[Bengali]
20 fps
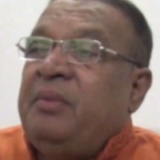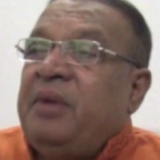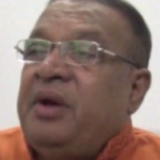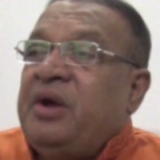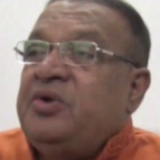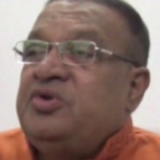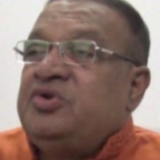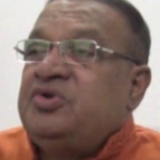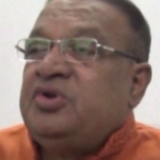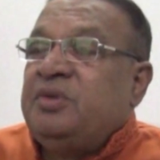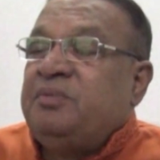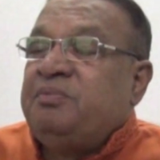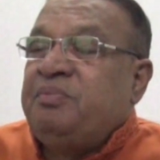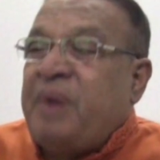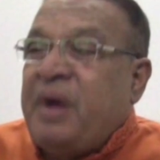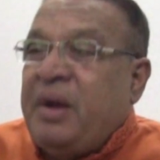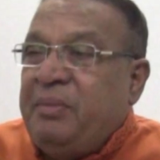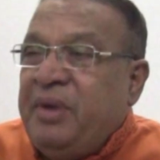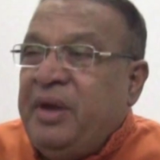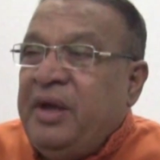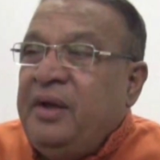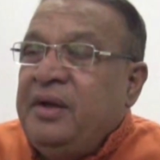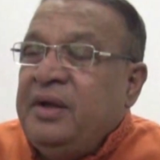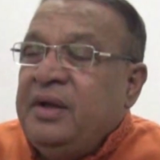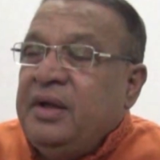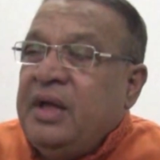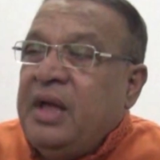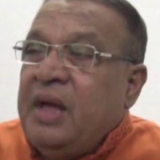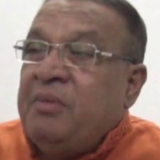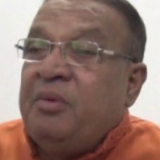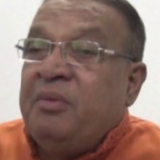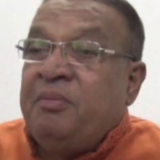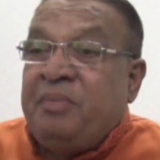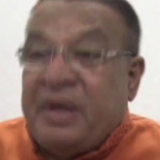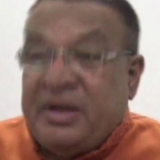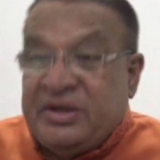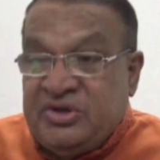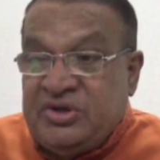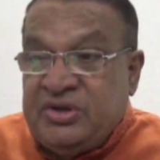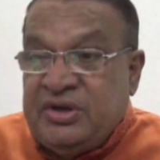মানুষজন পাবে এবং
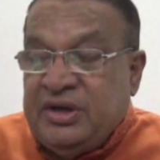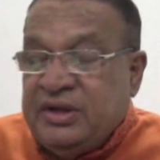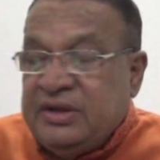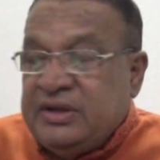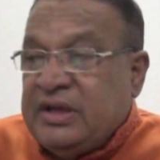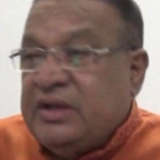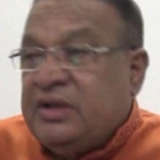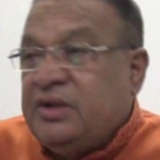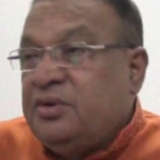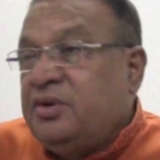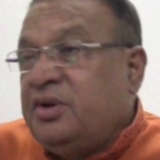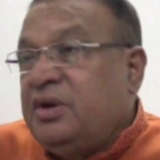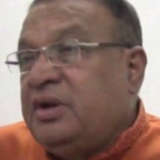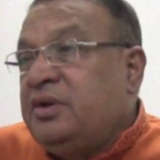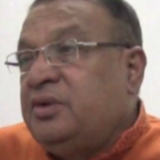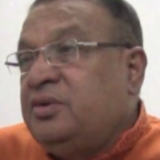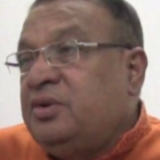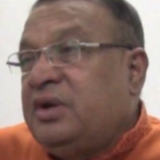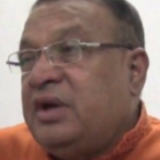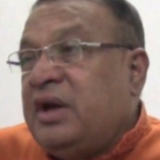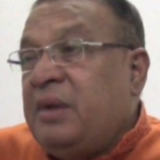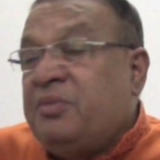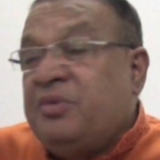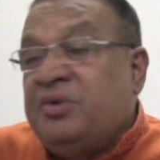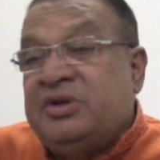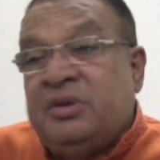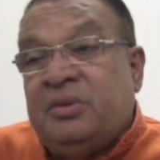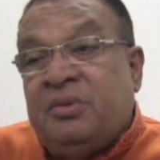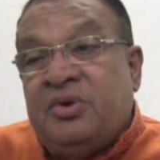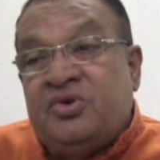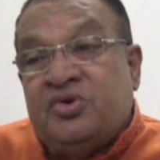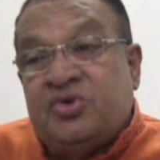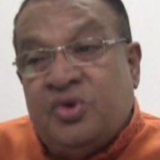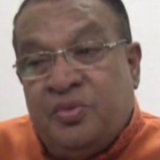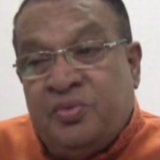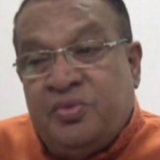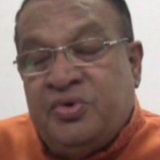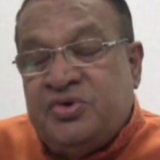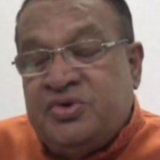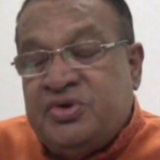পাচ্ছে তাতে করে কিন্তু গ্রামগঞ্জের মানুষ
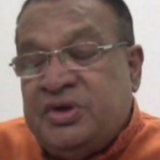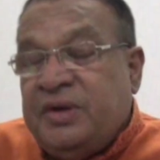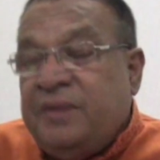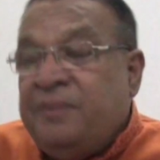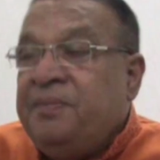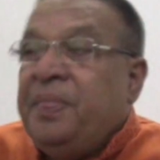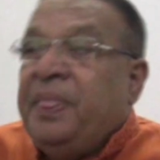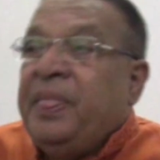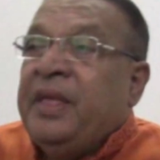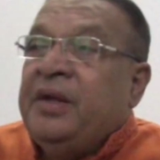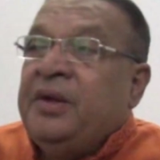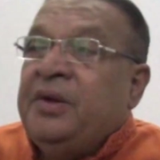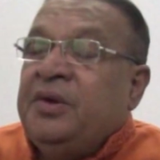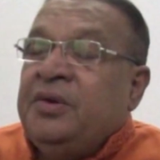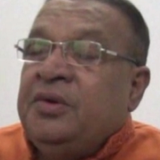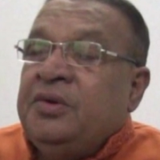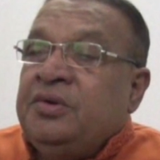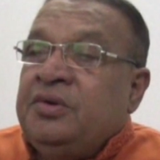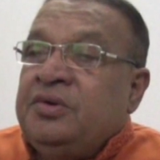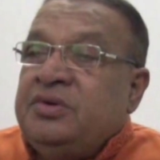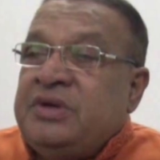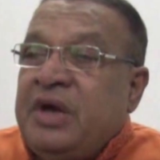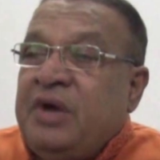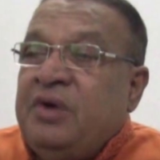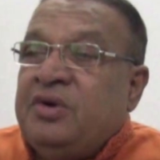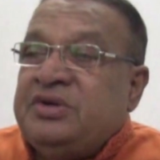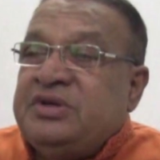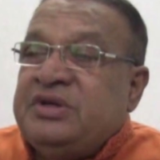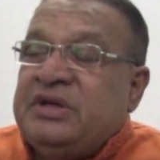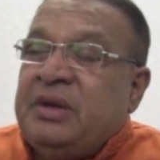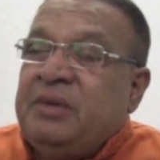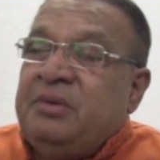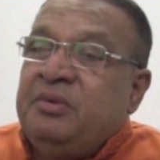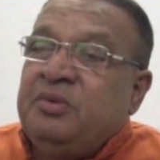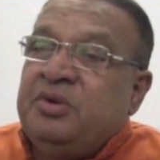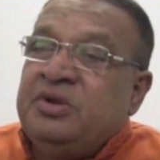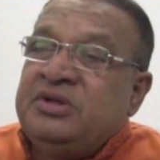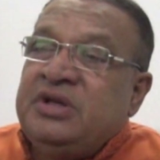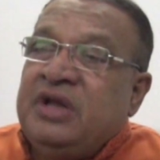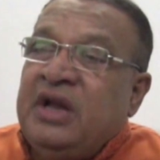খুব খুশি তো যাই হোক যেটা আমি
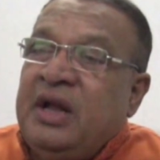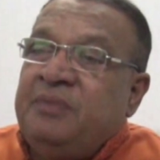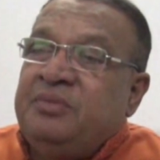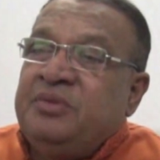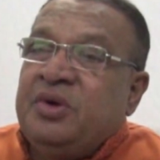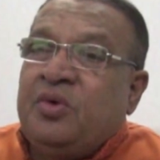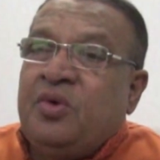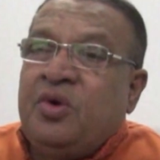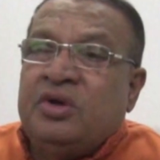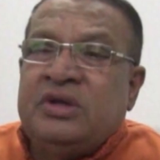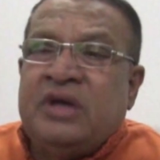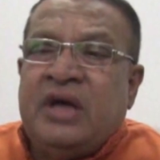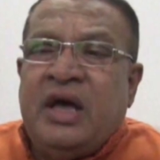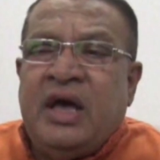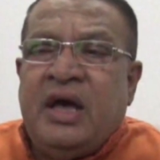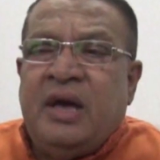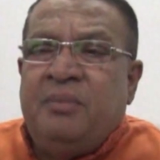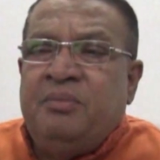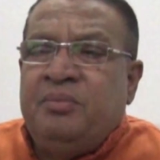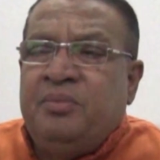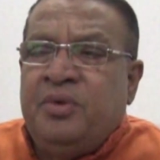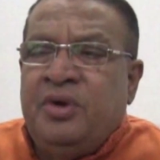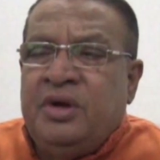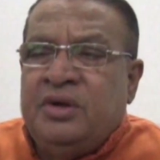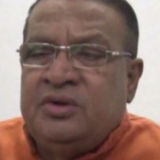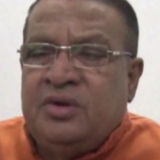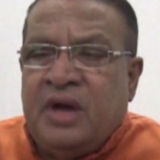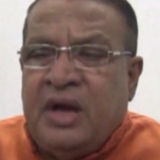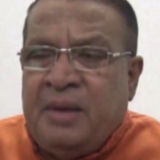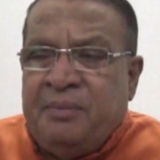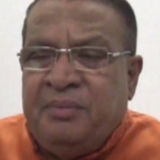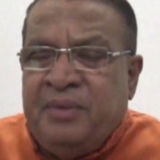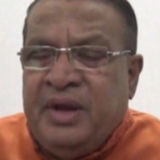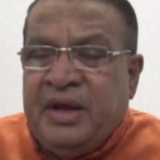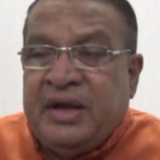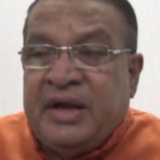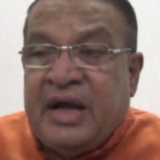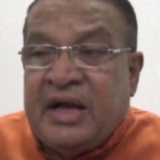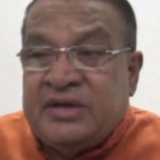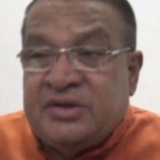বলছিলাম যে কথা বলে তো লাভ
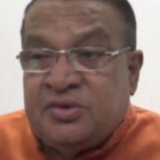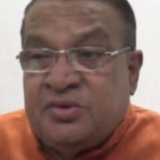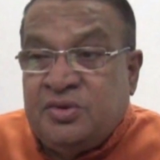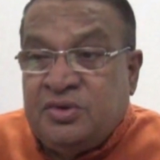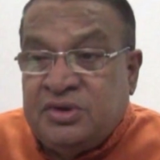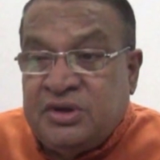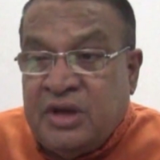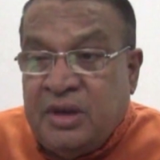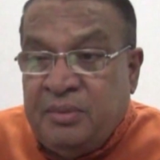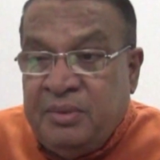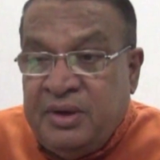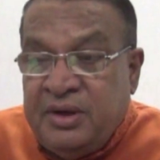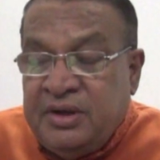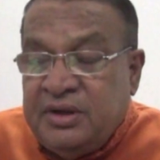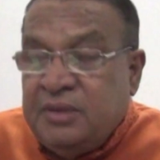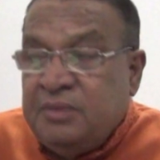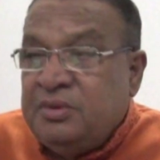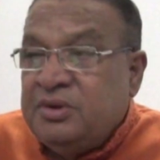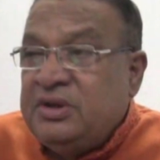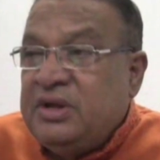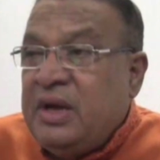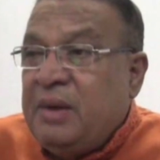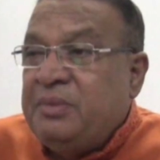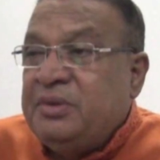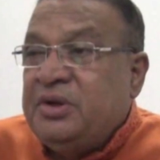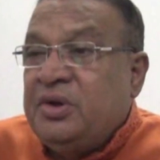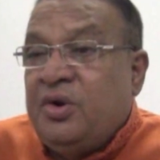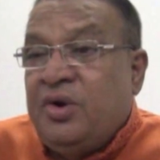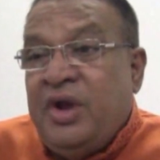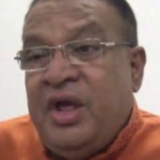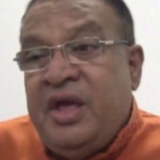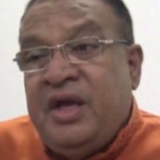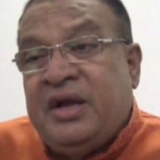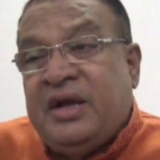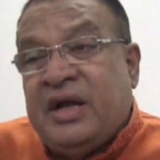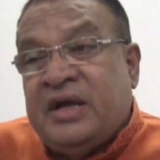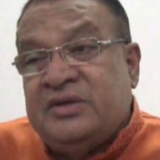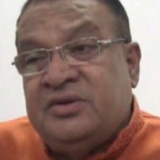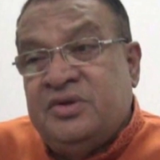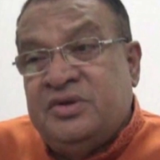নেই কাজ করতে হবে ইতিমধ্যে আমাদের অনেক
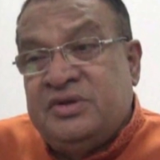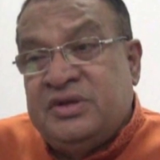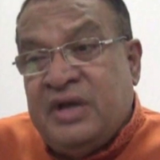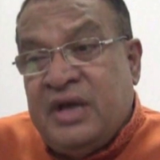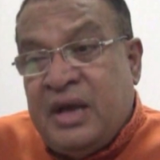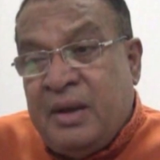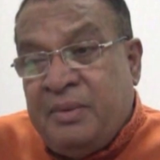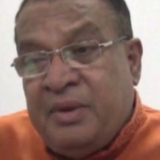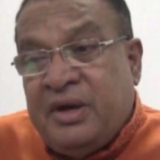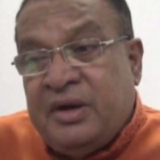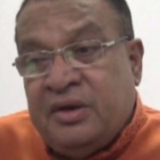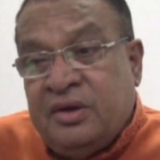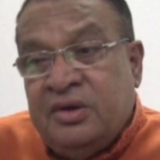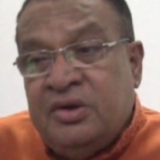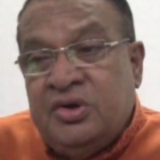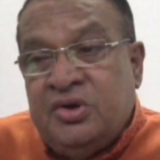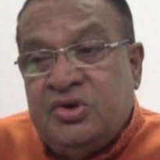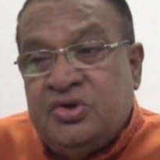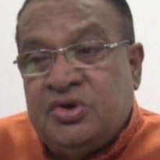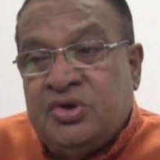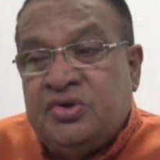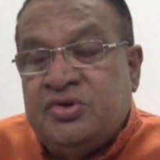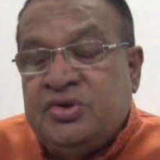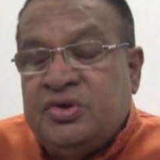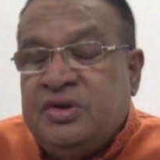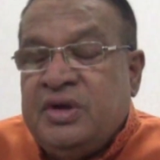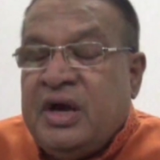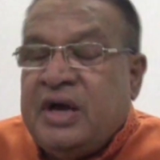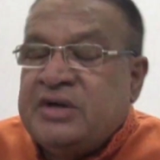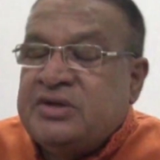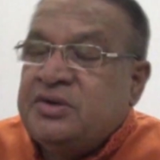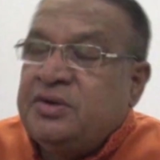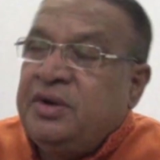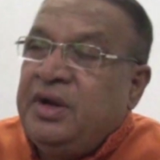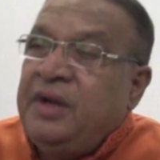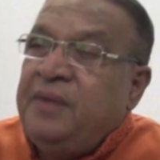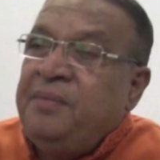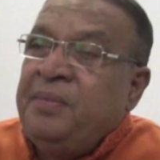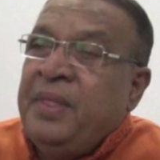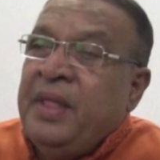কাজ হয়েছে আমার সংসদীয় আসনে